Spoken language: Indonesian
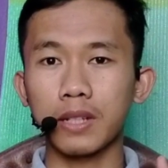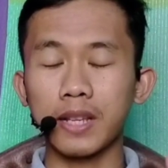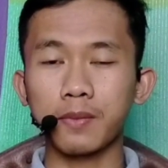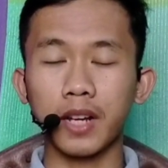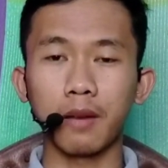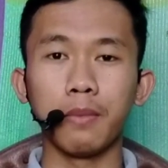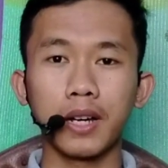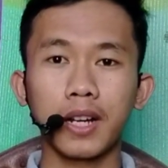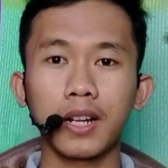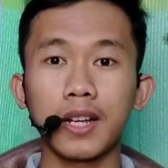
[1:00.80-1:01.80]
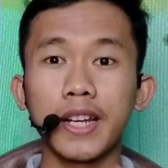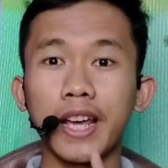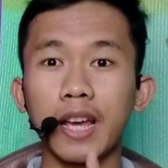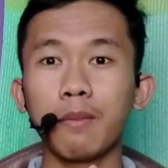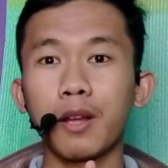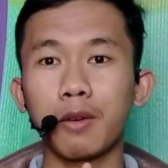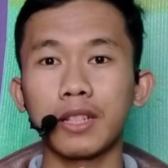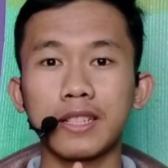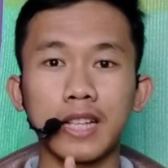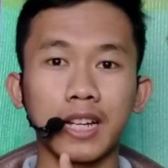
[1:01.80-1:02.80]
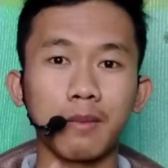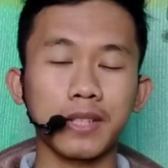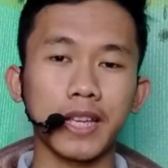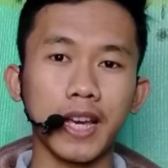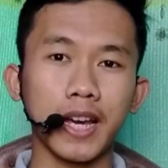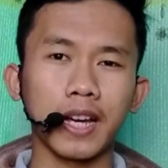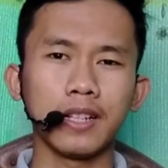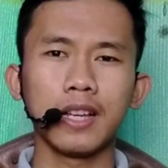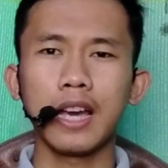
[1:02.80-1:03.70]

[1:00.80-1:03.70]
sobat subscriber DM lewat Instagram saya.